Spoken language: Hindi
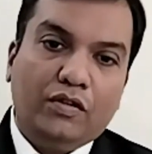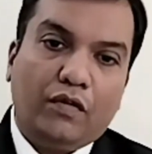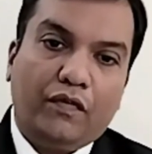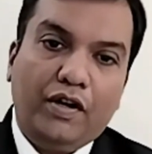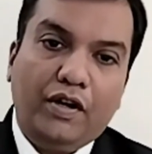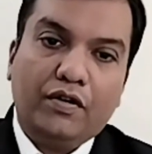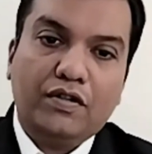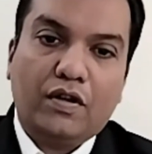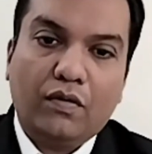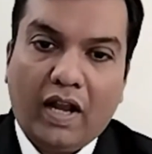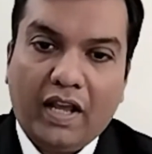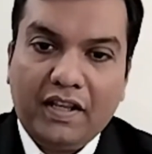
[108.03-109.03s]
तो वीडियो को
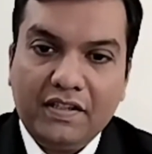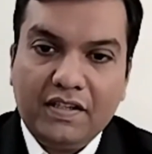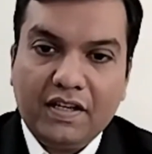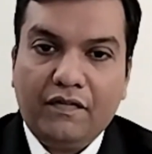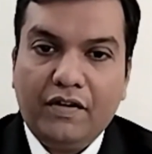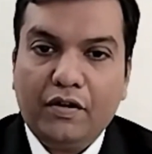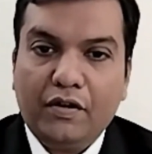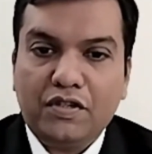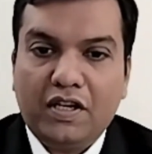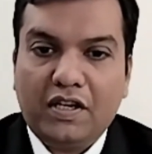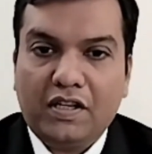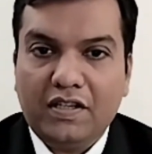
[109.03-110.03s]
जरूर लाइक कीजिएगा वीडियो को
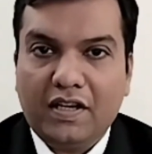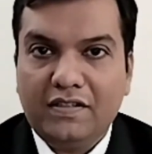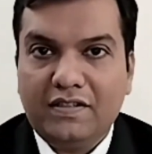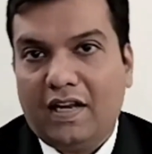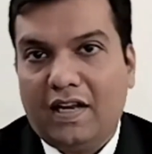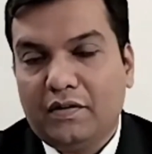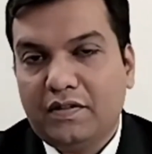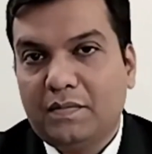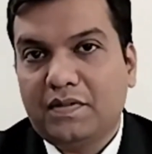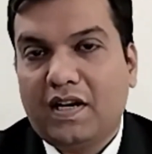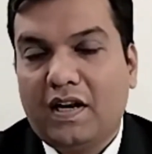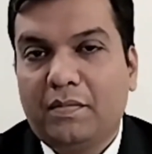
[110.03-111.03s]
शेयर कीजिएगा चैनल को
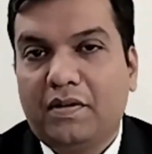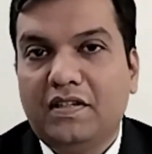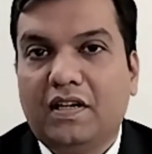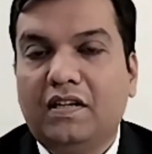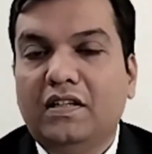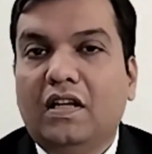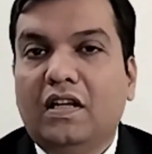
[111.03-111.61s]
सब्सक्राइब कीजिएगा